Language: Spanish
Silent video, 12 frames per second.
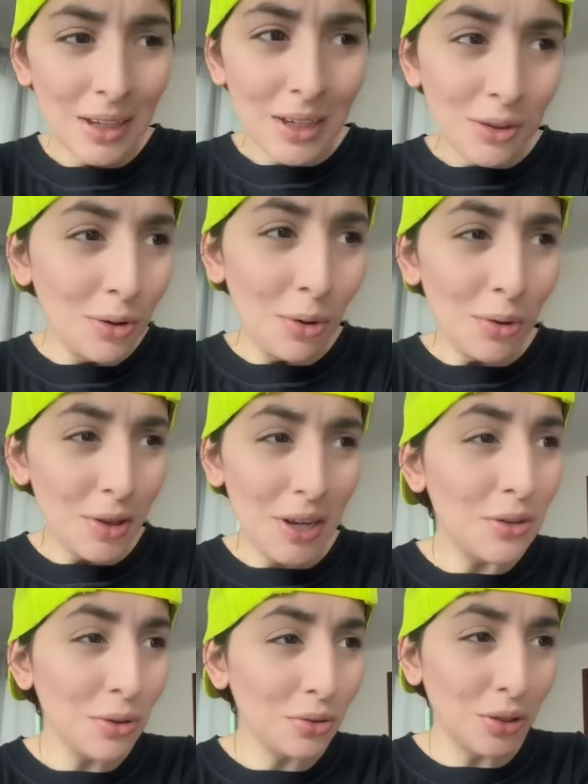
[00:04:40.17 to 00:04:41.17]
No, de
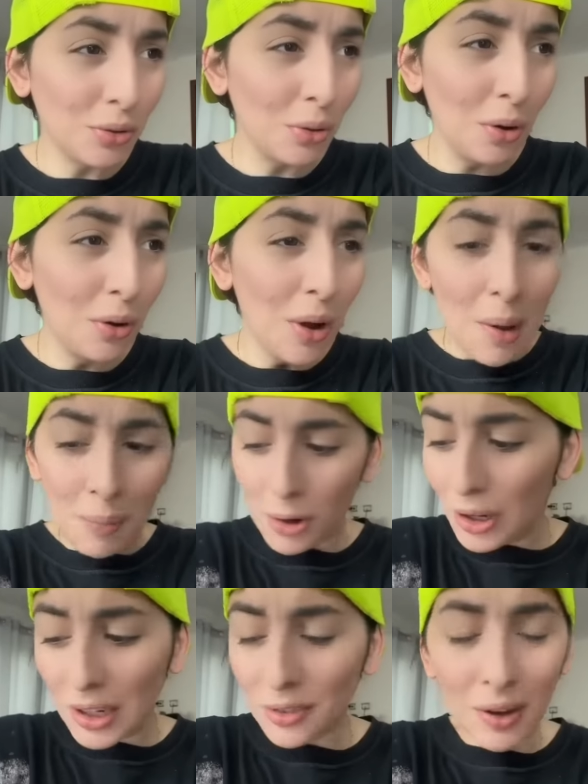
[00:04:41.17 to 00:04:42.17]
hecho se enojó, pero él
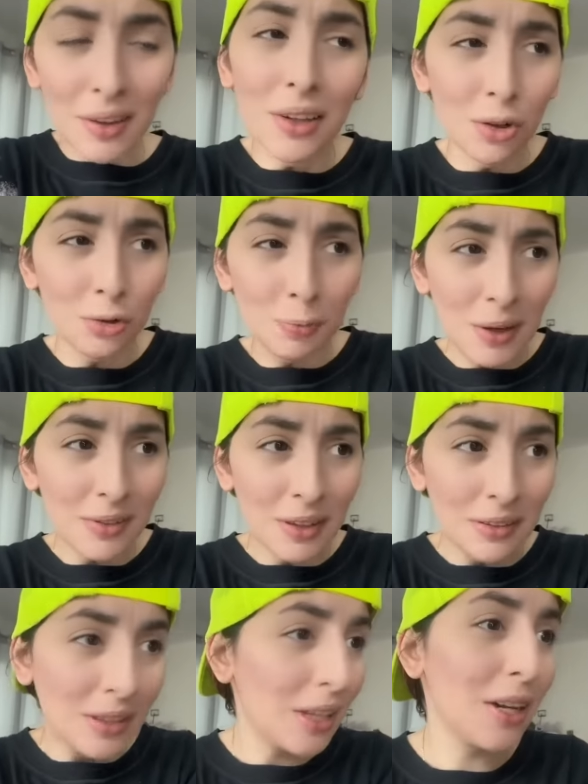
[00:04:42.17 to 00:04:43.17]
es fan de los peces.
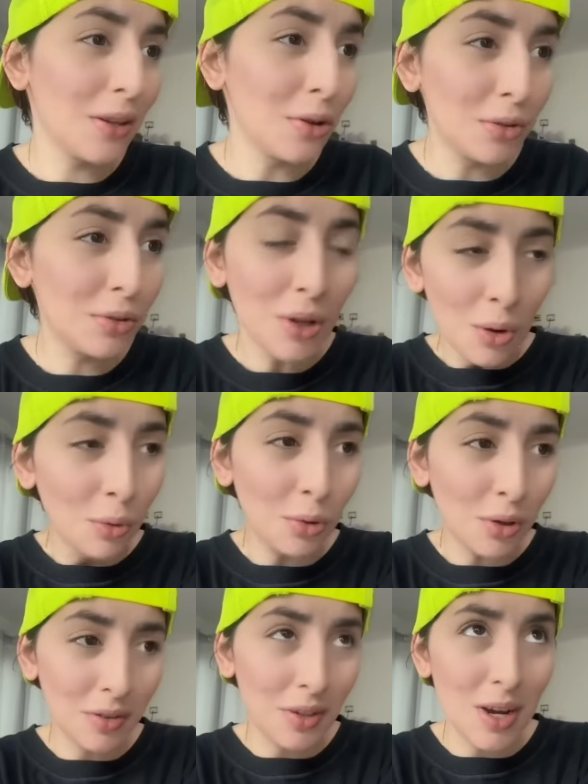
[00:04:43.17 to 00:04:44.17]
Tiene dos, uno que
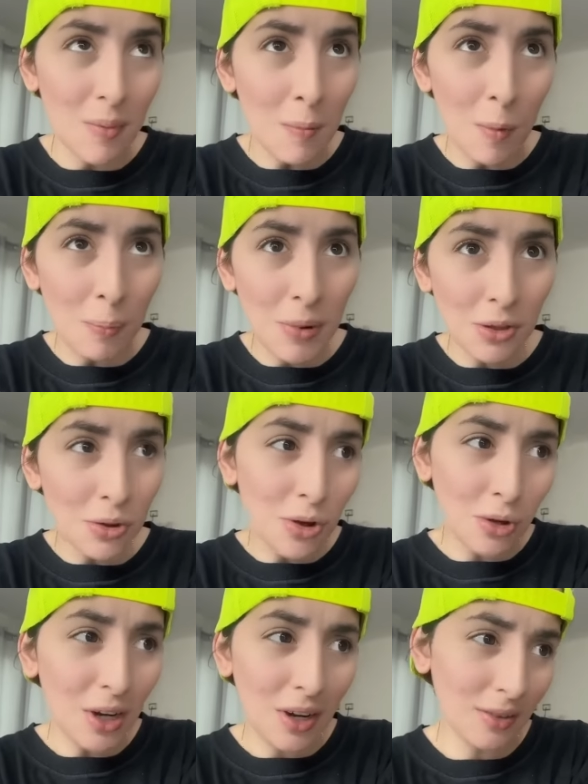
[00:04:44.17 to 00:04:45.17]
se llama Popito y
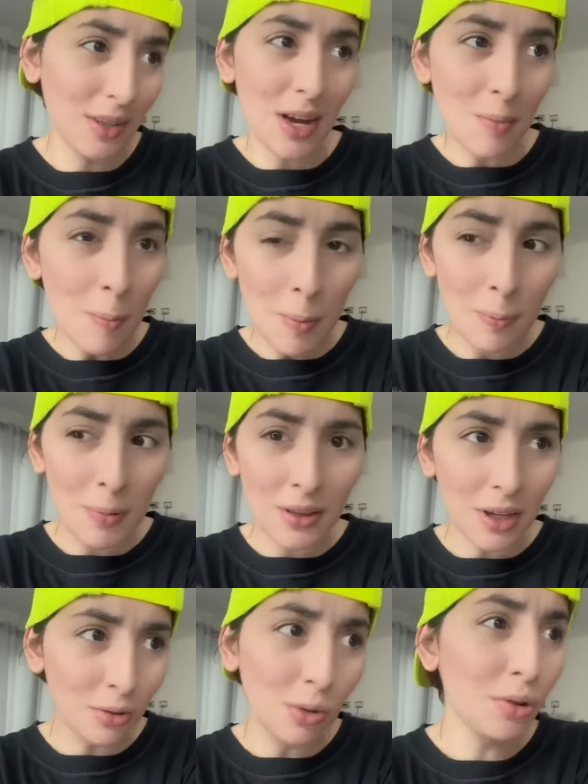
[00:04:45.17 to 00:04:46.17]
otra que se llama Pepita.
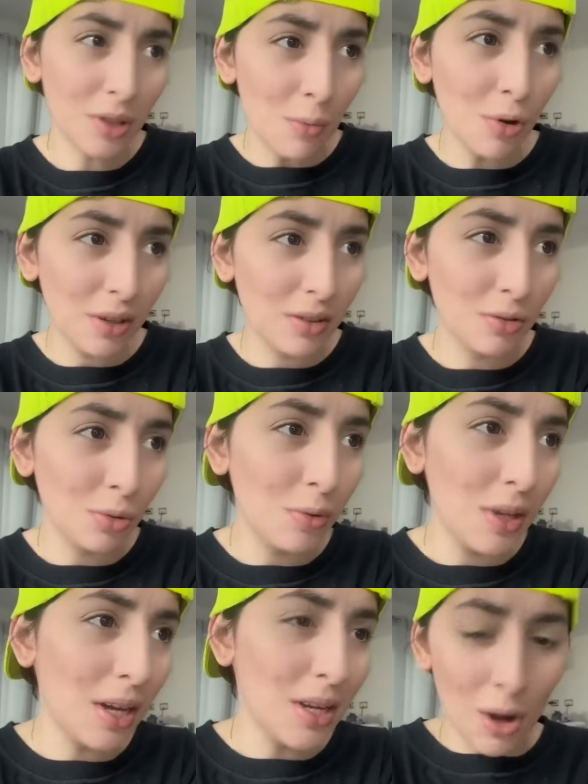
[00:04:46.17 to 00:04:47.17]
Son los amores de su
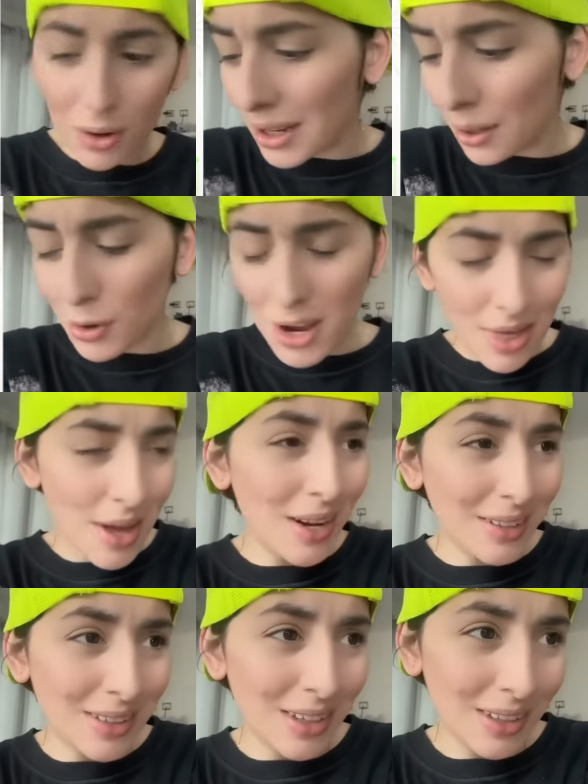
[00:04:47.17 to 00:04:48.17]
vida y ahora le voy a dar
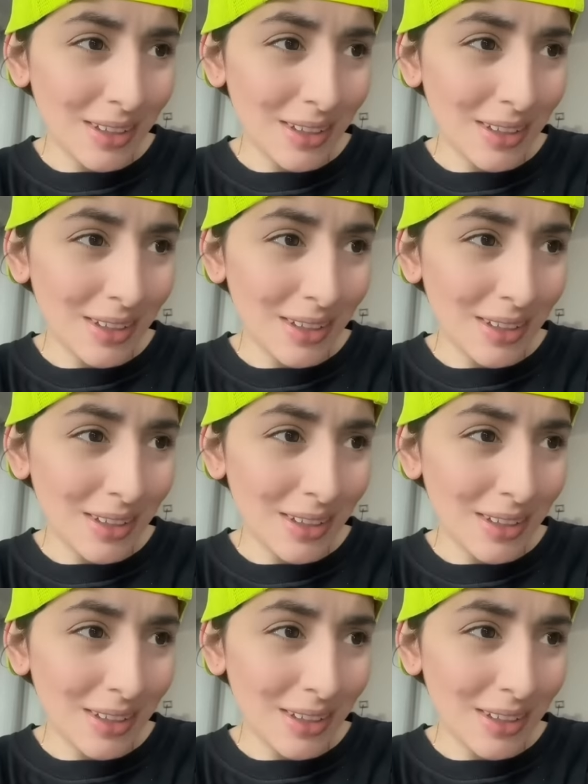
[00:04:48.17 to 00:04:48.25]
este.